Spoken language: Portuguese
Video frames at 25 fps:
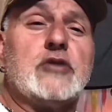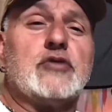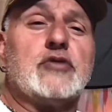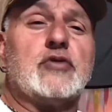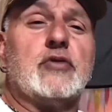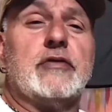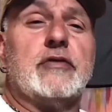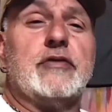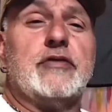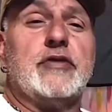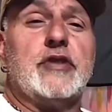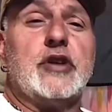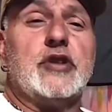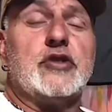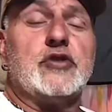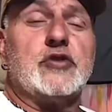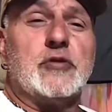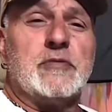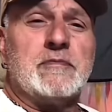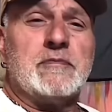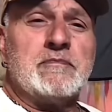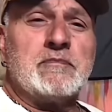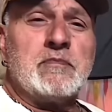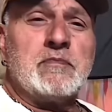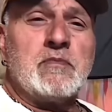um
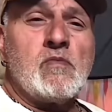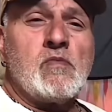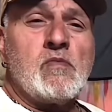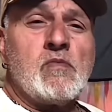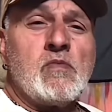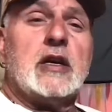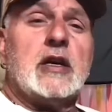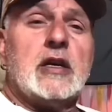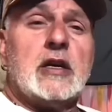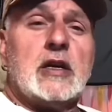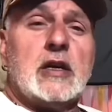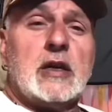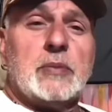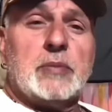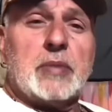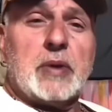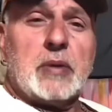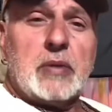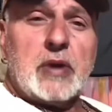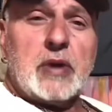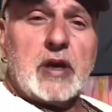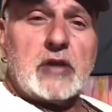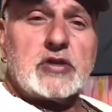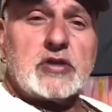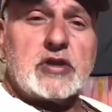vídeo.
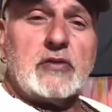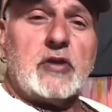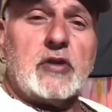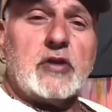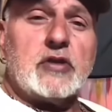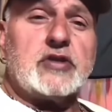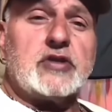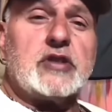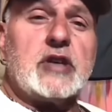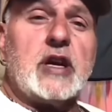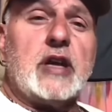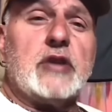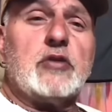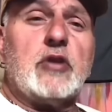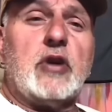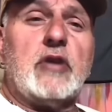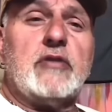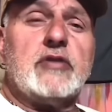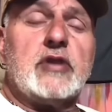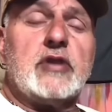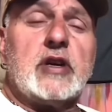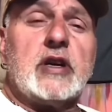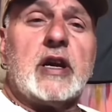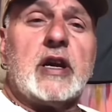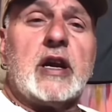Primeiro, se você é
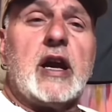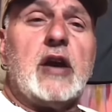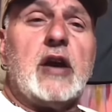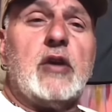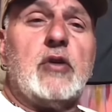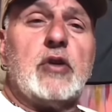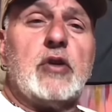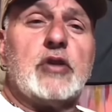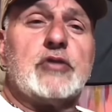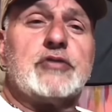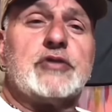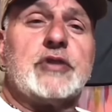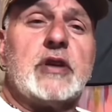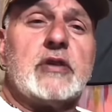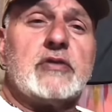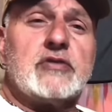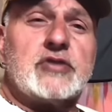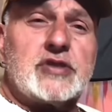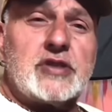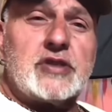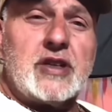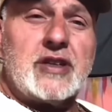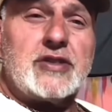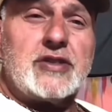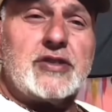novo no canal, eu tenho
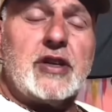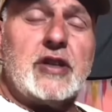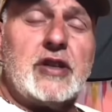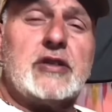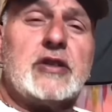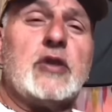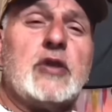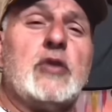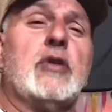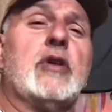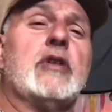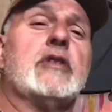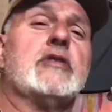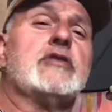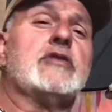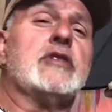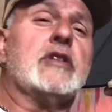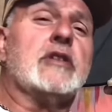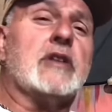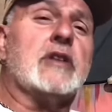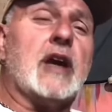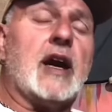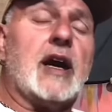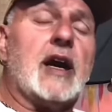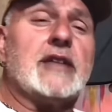61 anos de
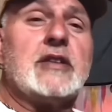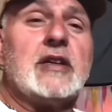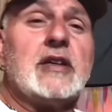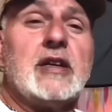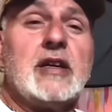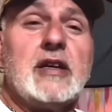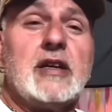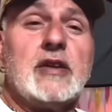idade,